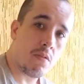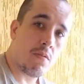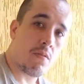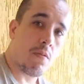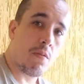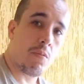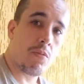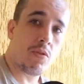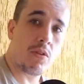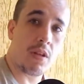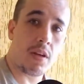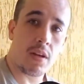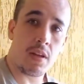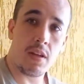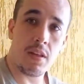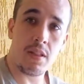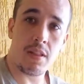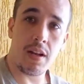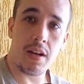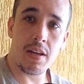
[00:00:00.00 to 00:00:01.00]
Vamos ter que
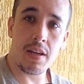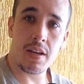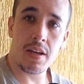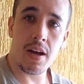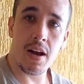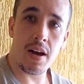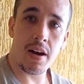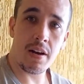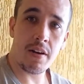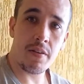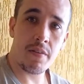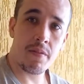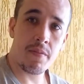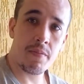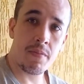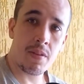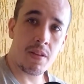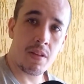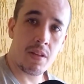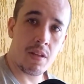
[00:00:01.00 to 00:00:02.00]
interligar
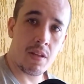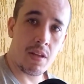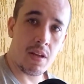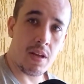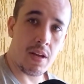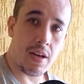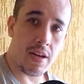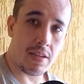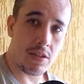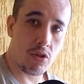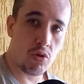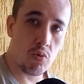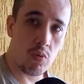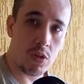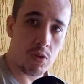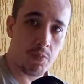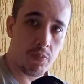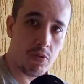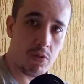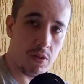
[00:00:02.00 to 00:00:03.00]
as
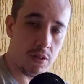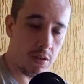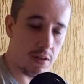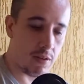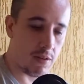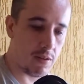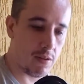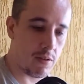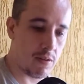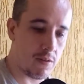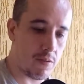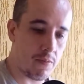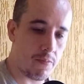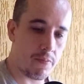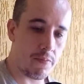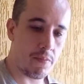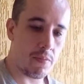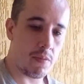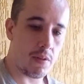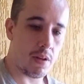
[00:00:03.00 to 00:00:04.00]
duas buzinas,
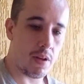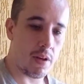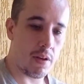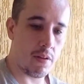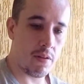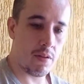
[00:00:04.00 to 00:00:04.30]
né?